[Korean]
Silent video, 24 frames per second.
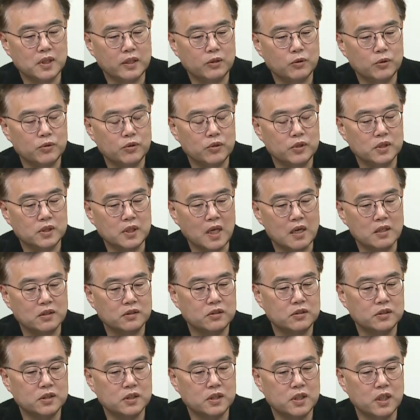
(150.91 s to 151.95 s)
대통령이
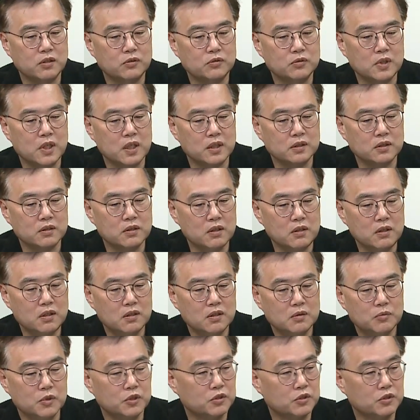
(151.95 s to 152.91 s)
당선이 되고 나서